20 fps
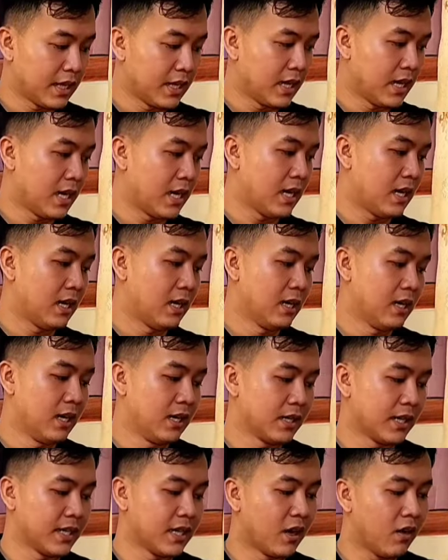thì à,
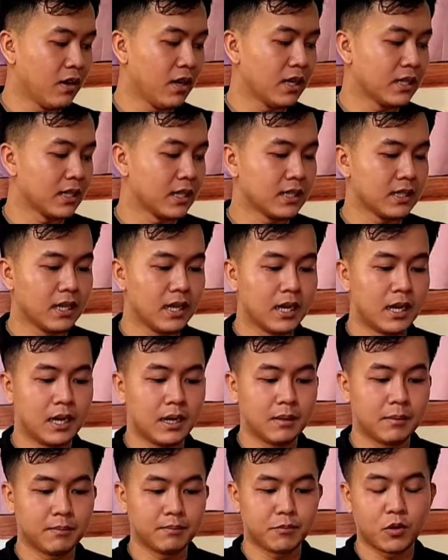thì đó là những
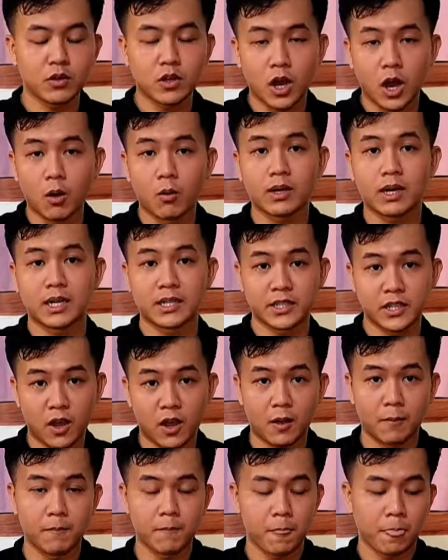uh, món đồ Quốc Thành
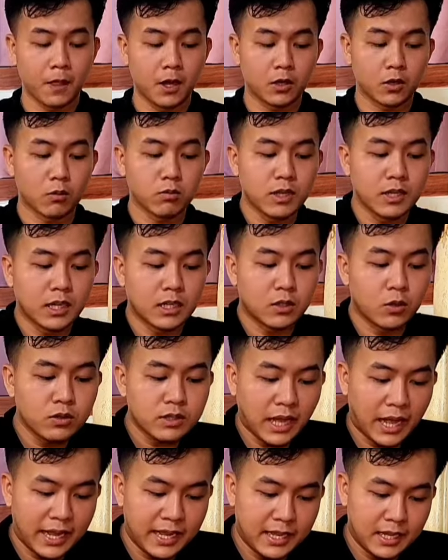cho cũng như là thuốc
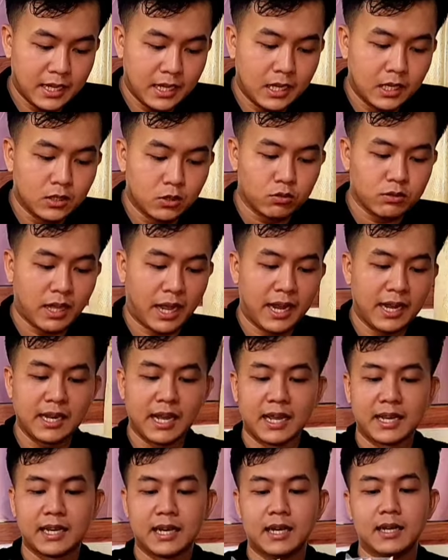tây thuốc tây ở
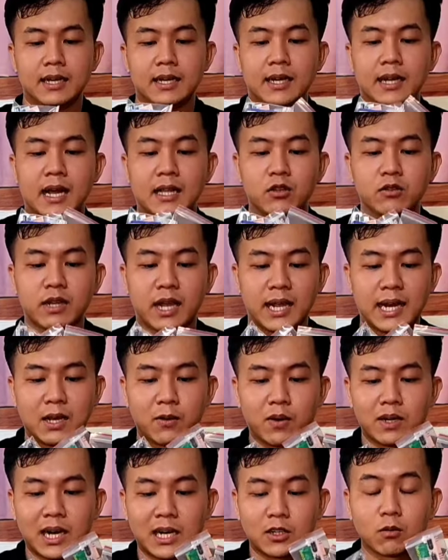đây đó là thuốc tây ở
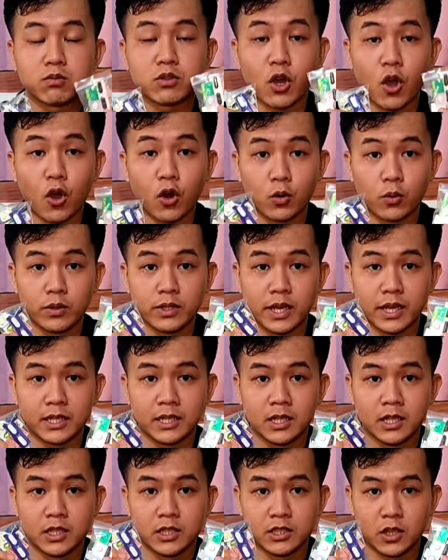đây Quốc Thành cũng cho luôn quý vị
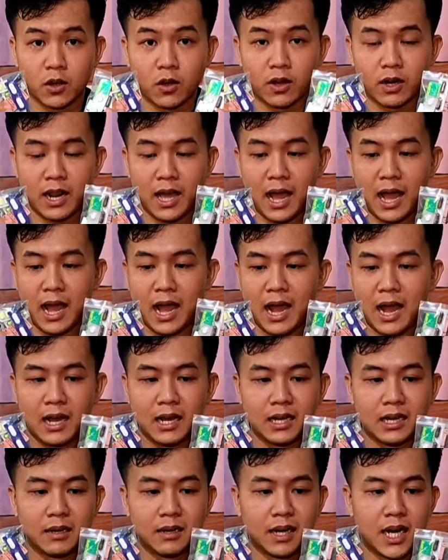cho là
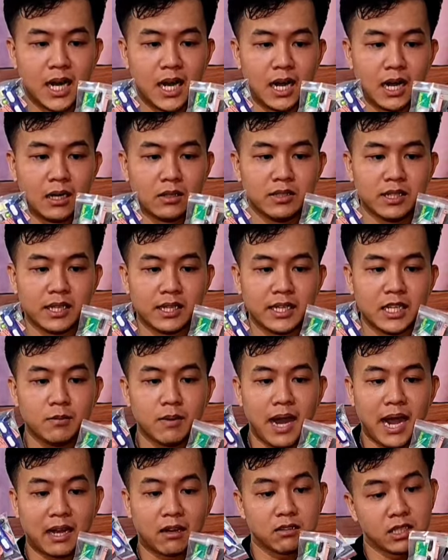uh, quý vị nếu
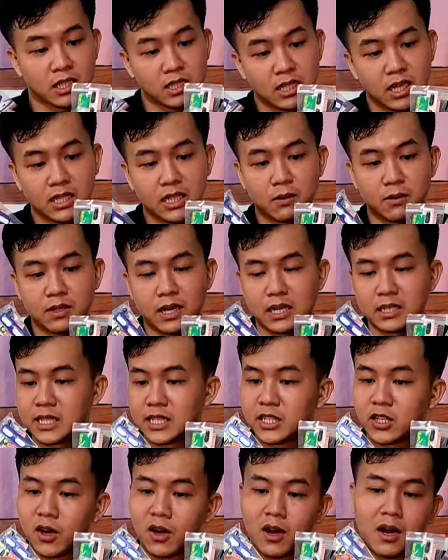mà ai có xin đó thì Quốc Thành
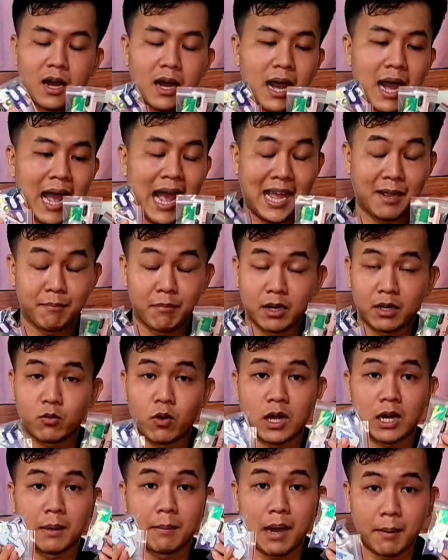sẽ cho hai bịch
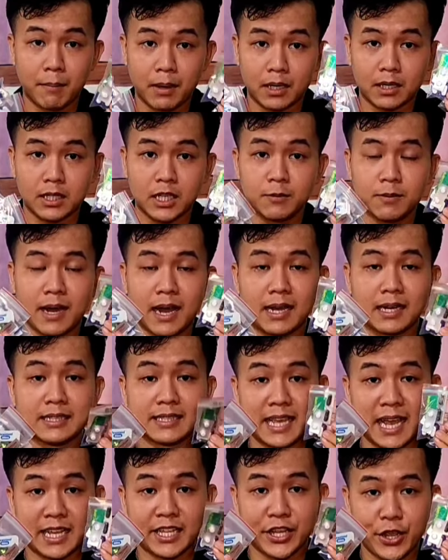hoặc là ba bịch nếu mà
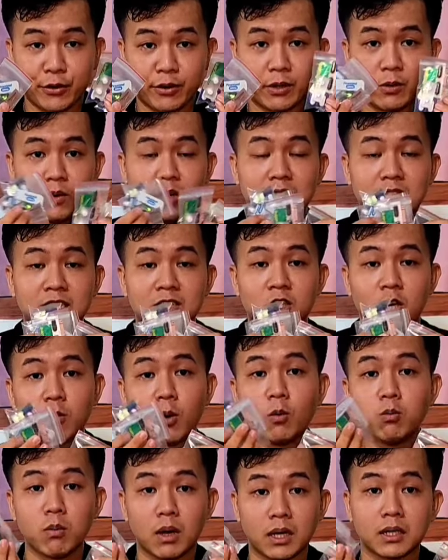người nhà nhiều thì Quốc Thành sẽ cho
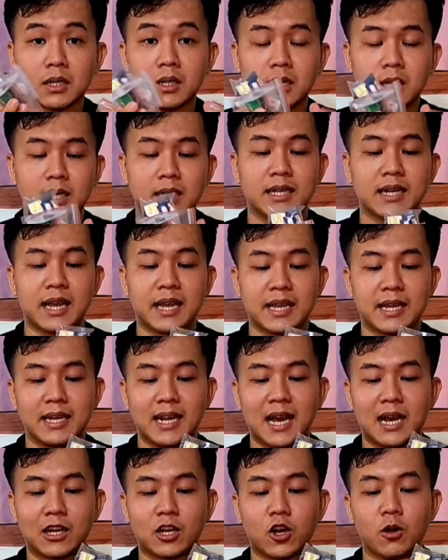bốn bịch cái này
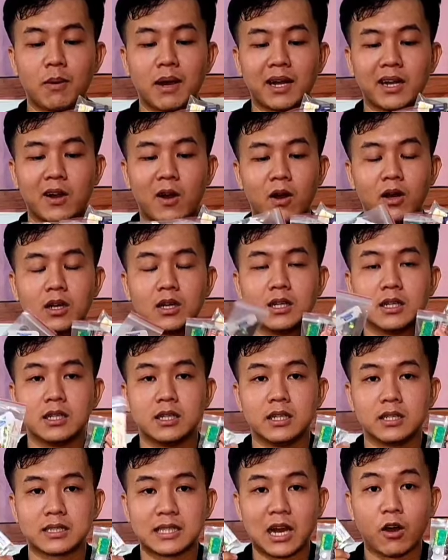là có bà con
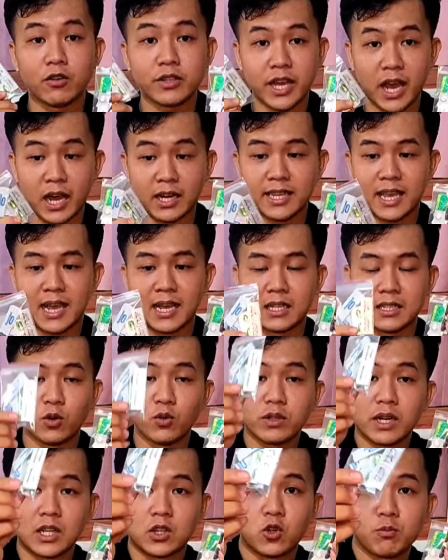uh, ta hỗ trợ nha
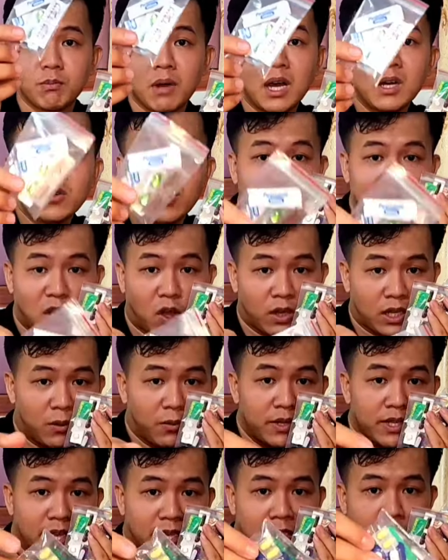thuốc là thuốc mới hoàn toàn nha
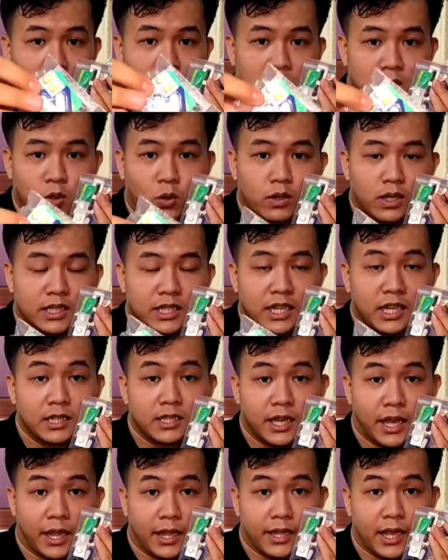quý vị thuốc là
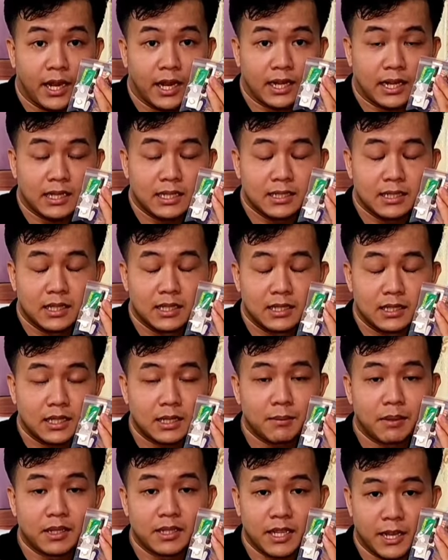chuyên trị về là cách uh, những
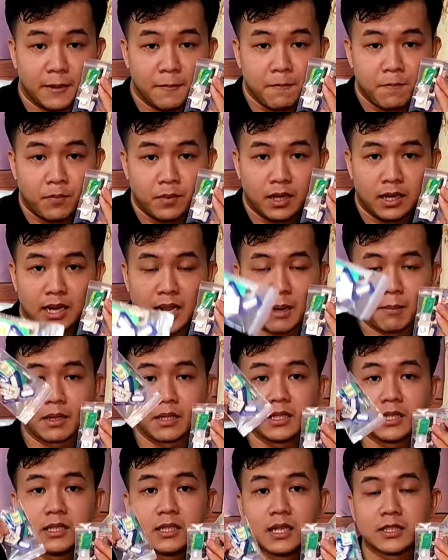cái bệnh gì là
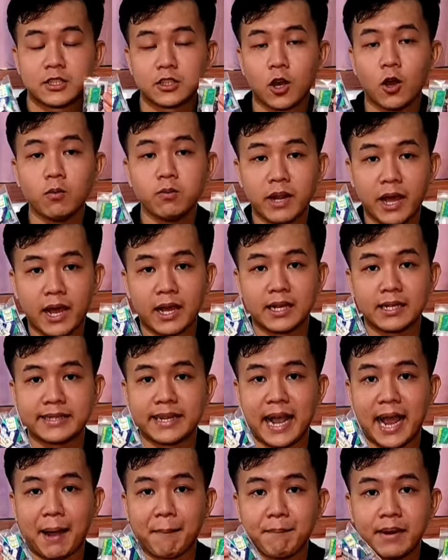bệnh như là sốt nè
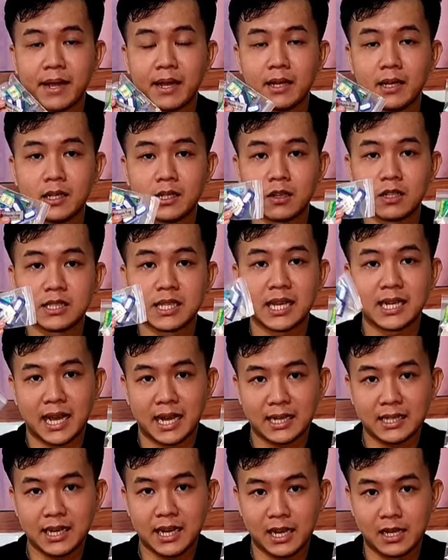cảm nè và say
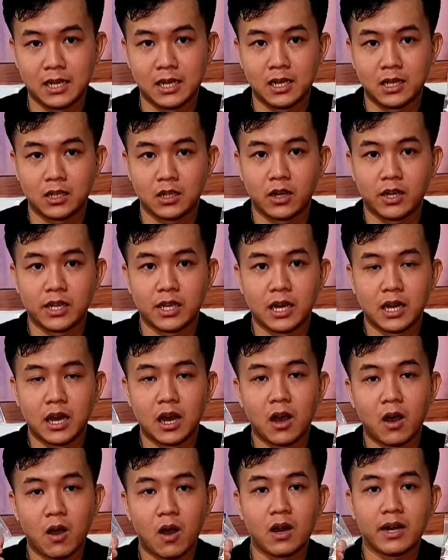nắng nè rồi ờ,
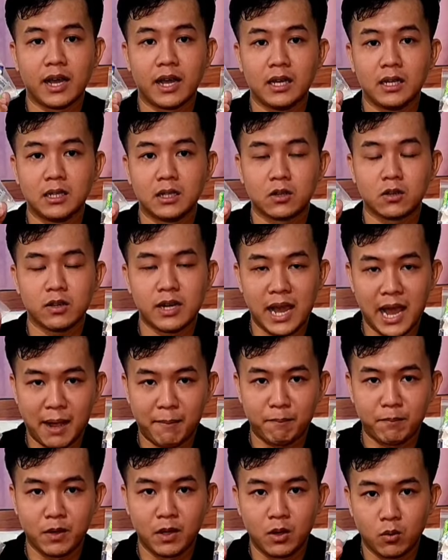ho nè có
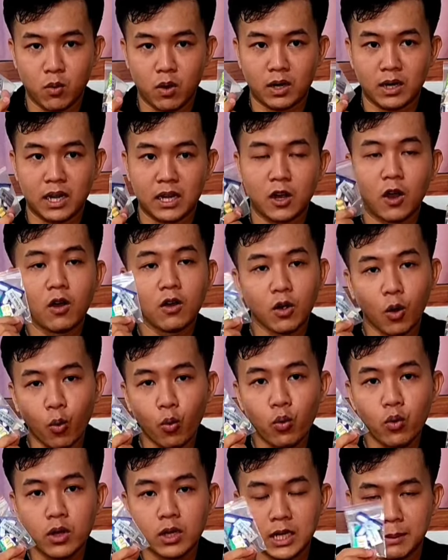đàm hoặc là khó
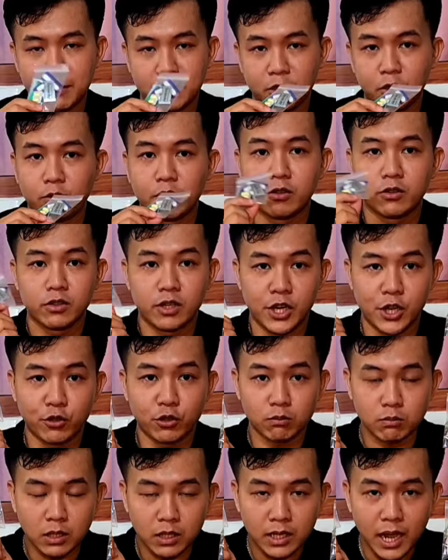ngủ là mình dùng đều,
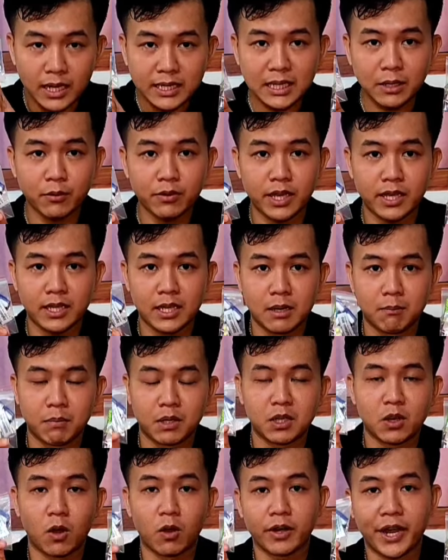dùng được hết nha quý vị
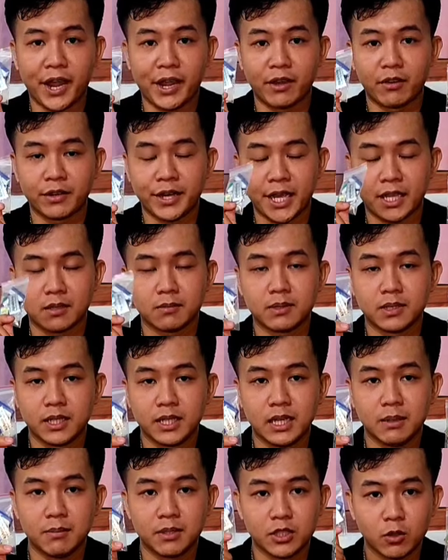mình khò khè khò khè trong
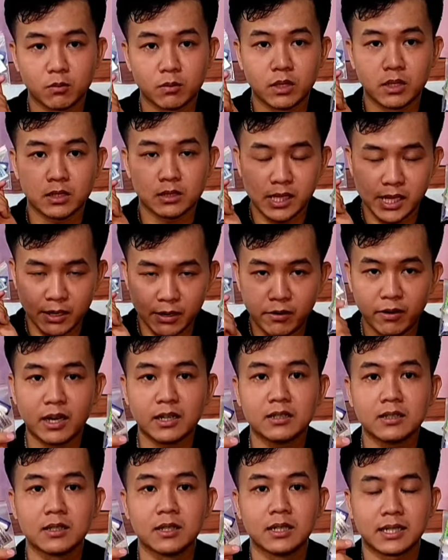người đó mình dùng được đều
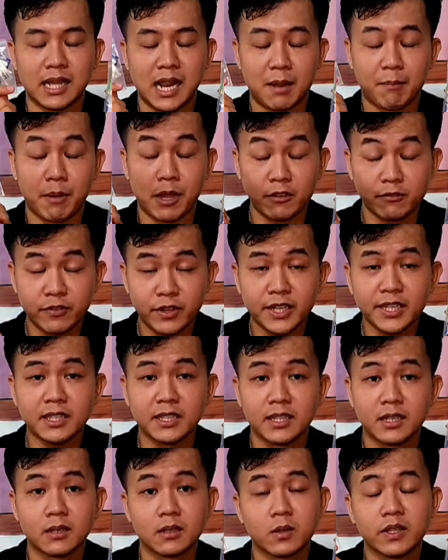hết cái là miễn phí
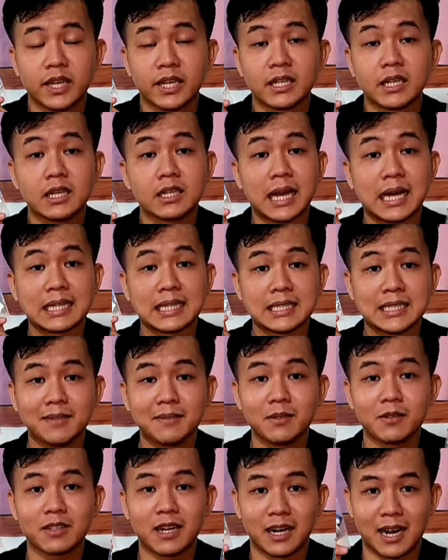quý vị cứ trả tiền
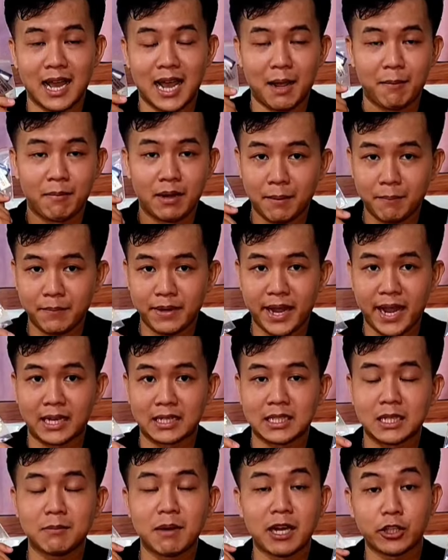ship cho Thành là 25
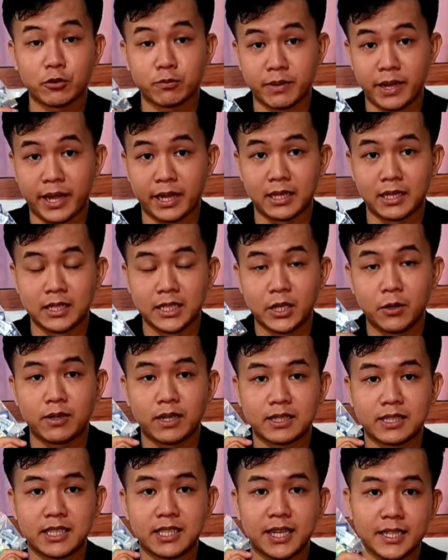ngàn tới 30 ngàn thì
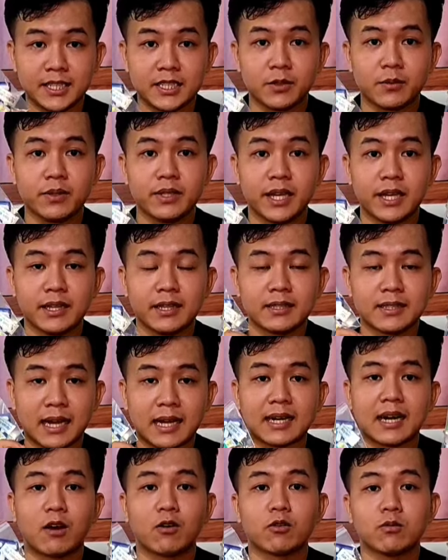Thành sẽ gửi cho quý vị tới
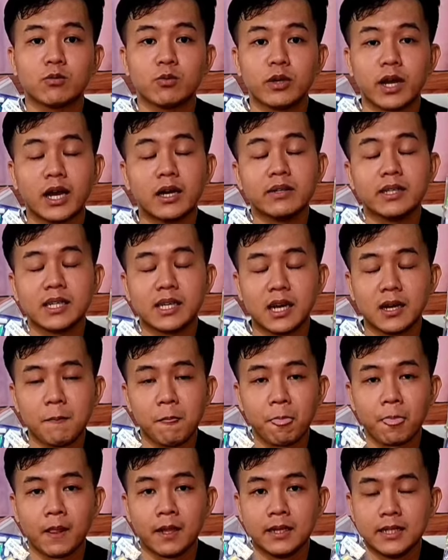tận đâu cũng gửi gì hết
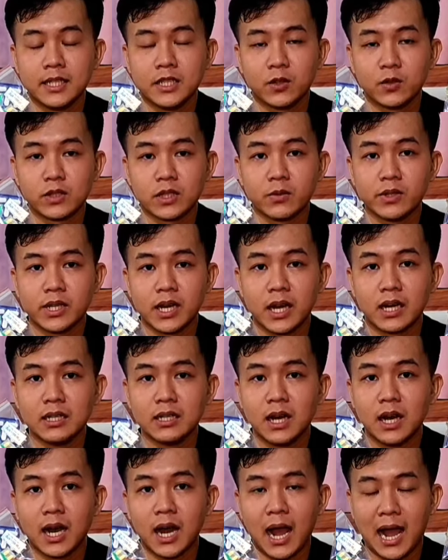ví dụ như quý vị
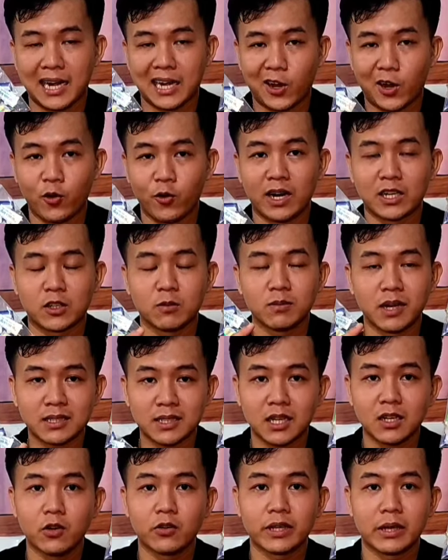ở ờ, Hà Nội Thành cũng gửi
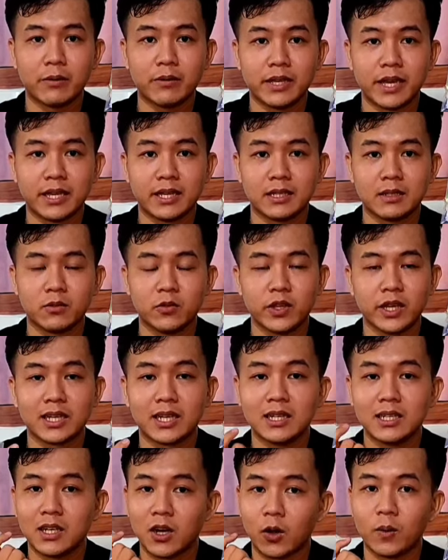tới luôn nha quý vị quý vị
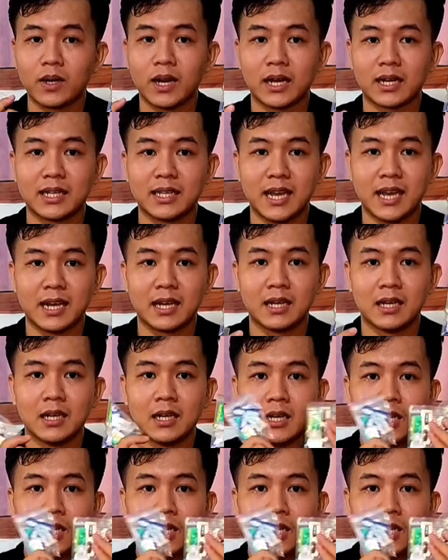cứ gọi Thành đi ha